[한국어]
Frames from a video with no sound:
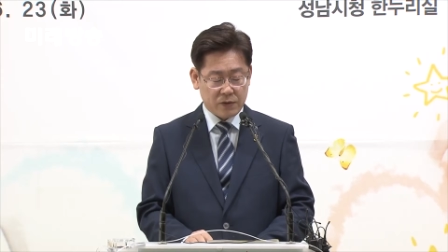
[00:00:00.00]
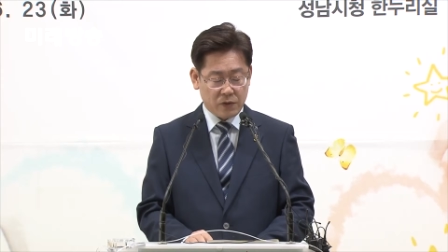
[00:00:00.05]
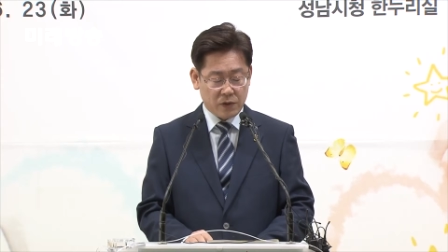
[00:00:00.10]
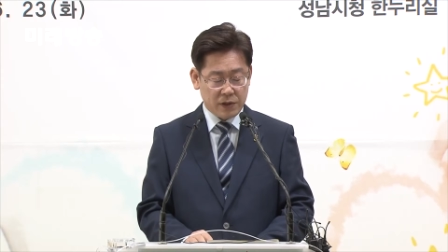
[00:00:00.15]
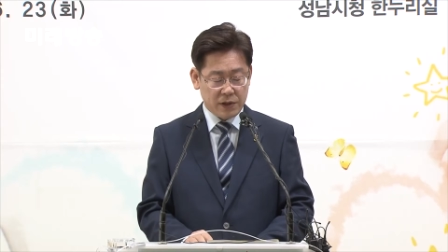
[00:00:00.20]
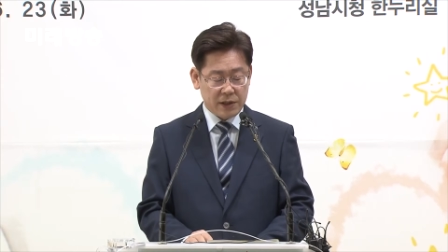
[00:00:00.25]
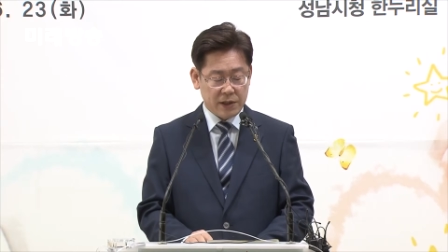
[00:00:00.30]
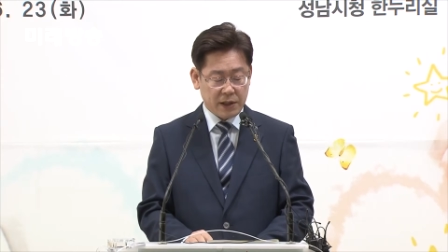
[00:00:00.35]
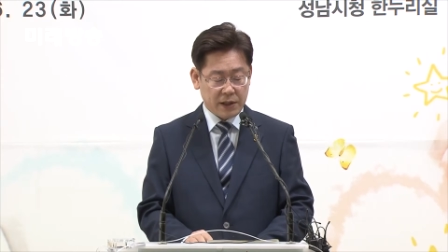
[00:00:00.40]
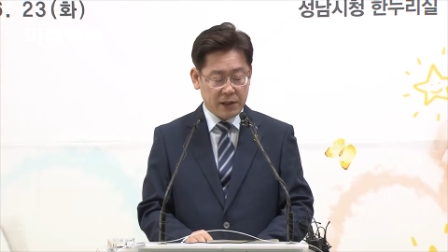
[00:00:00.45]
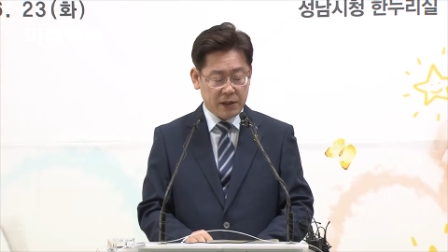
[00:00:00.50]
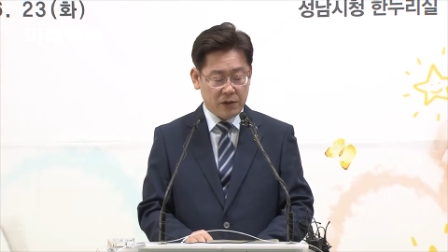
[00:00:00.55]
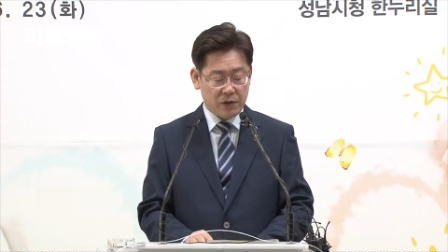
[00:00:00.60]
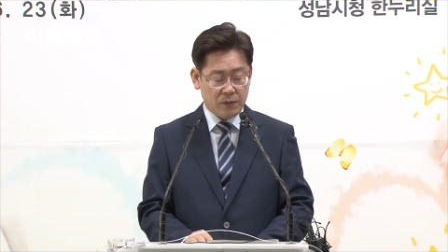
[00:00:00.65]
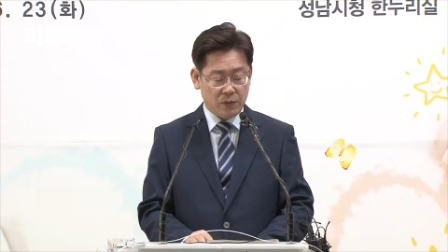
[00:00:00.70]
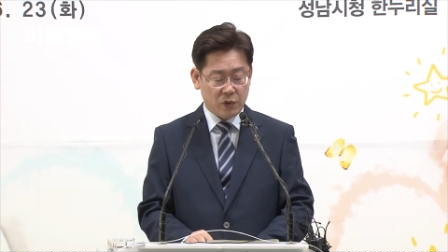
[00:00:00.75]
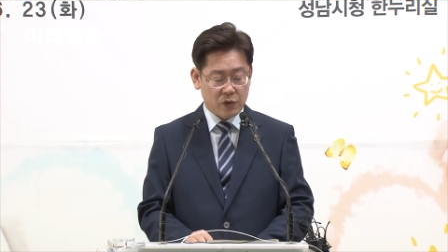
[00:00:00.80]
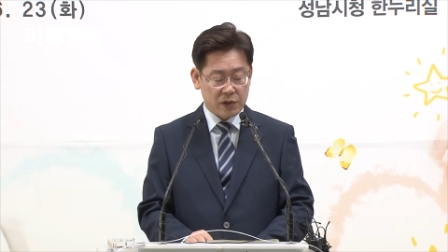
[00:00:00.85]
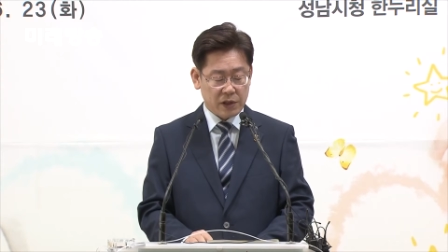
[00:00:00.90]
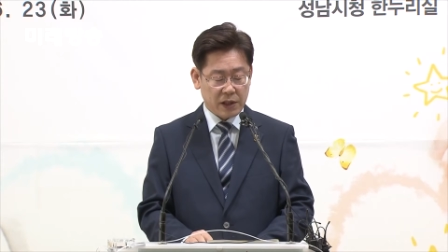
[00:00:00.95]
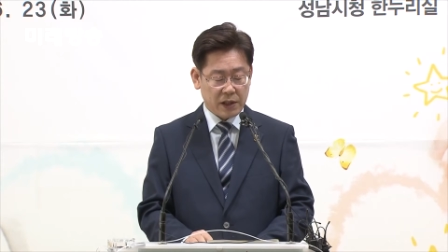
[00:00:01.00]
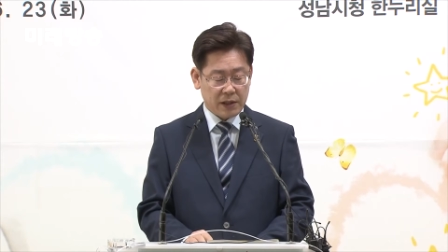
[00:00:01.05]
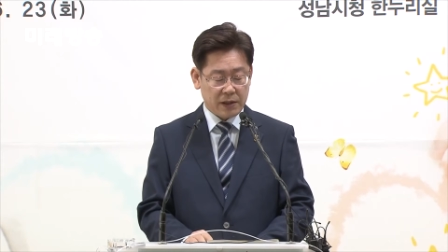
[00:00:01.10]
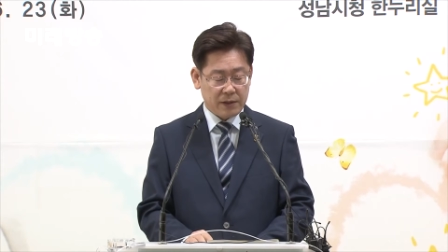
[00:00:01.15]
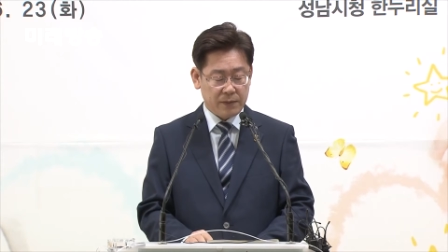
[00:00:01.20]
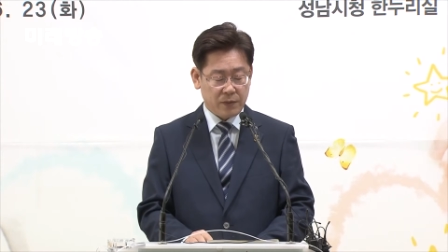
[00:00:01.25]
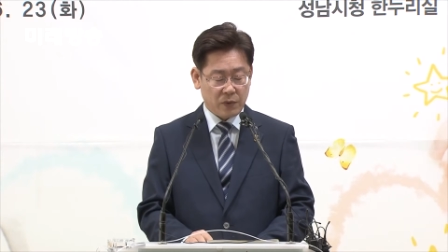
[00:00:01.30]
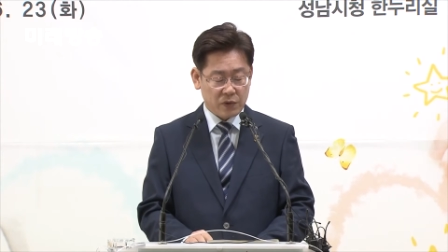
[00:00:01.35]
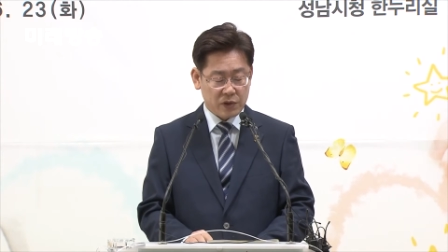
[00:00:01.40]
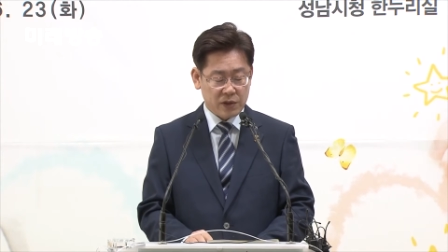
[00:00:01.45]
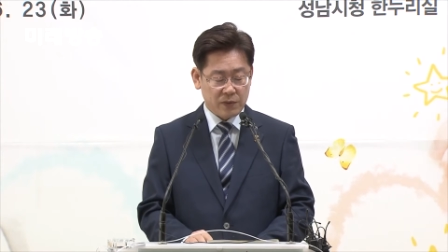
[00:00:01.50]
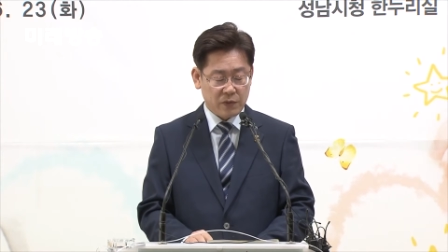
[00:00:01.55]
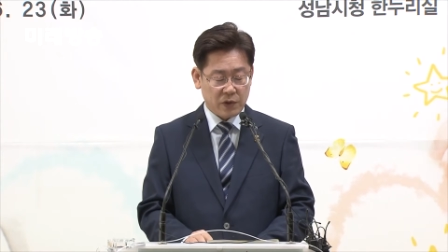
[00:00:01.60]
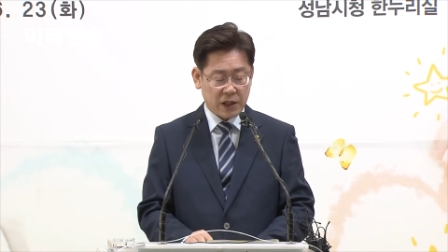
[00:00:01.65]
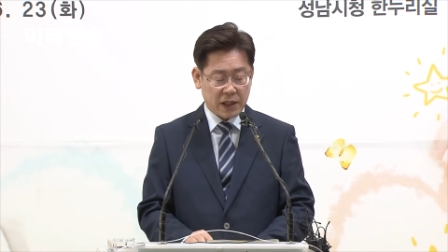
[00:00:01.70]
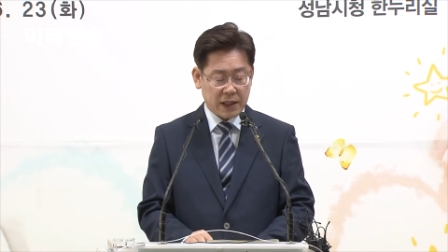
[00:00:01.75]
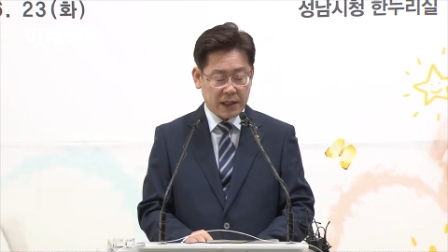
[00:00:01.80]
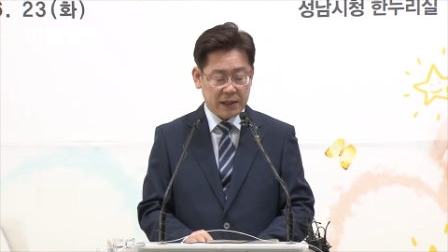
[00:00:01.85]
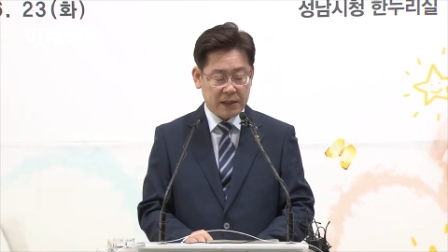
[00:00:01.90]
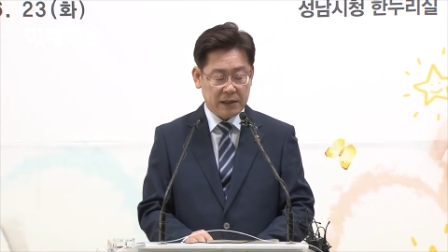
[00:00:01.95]
권장해도 모자랄
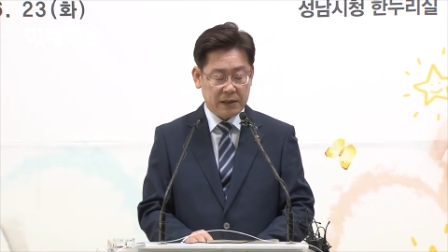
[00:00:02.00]
복지부가